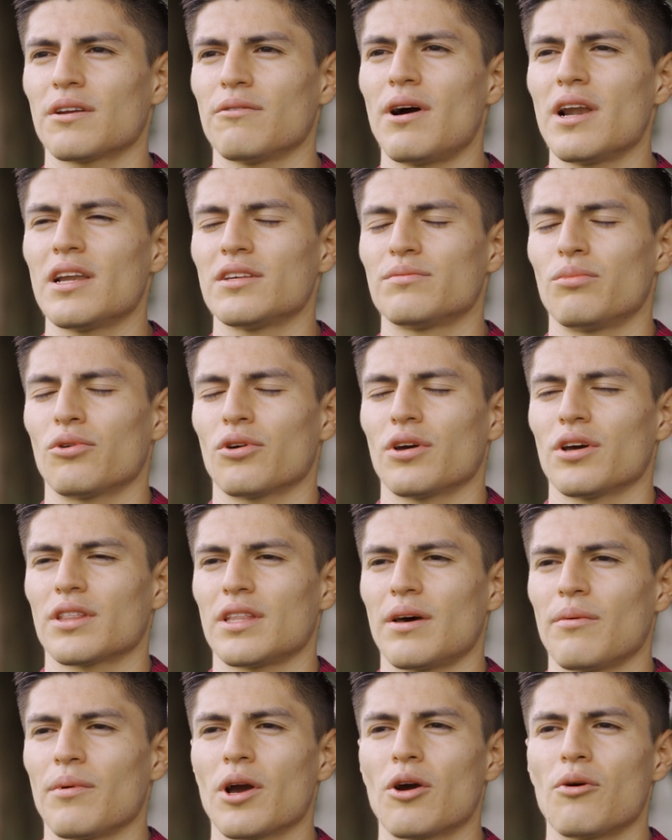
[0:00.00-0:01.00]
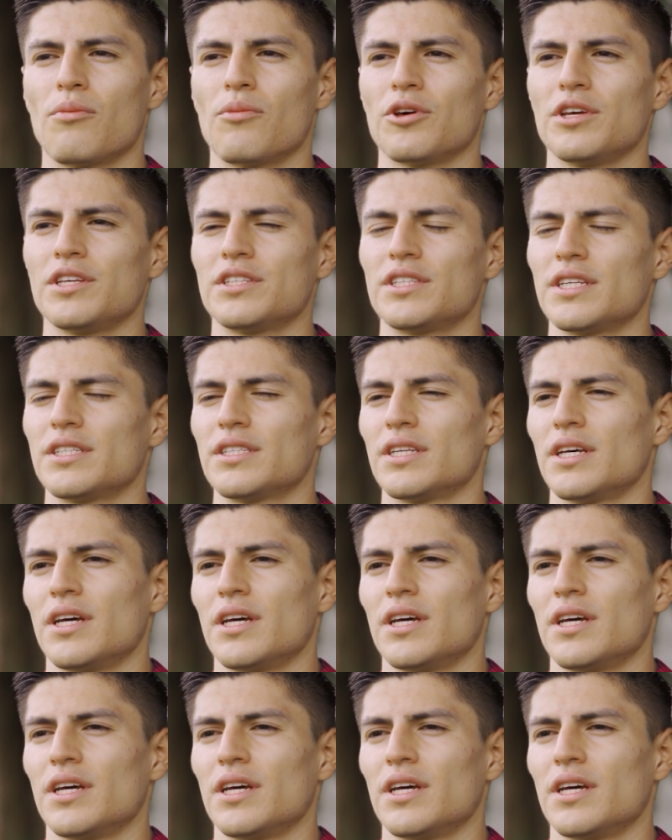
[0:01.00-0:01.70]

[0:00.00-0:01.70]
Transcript: rivales porque también como dices,